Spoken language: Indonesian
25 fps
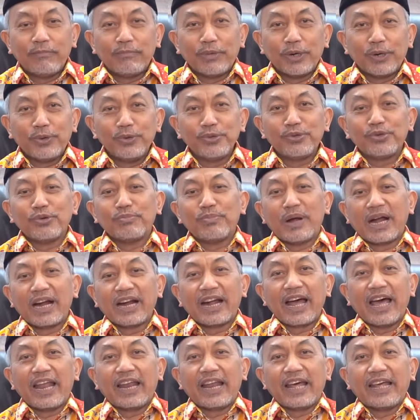menuju
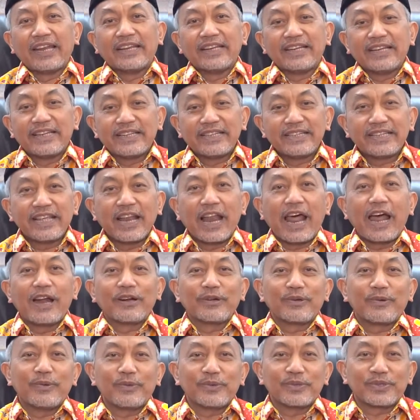Bangkalan
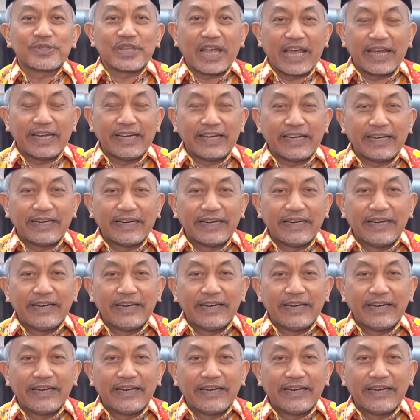selangkung sae.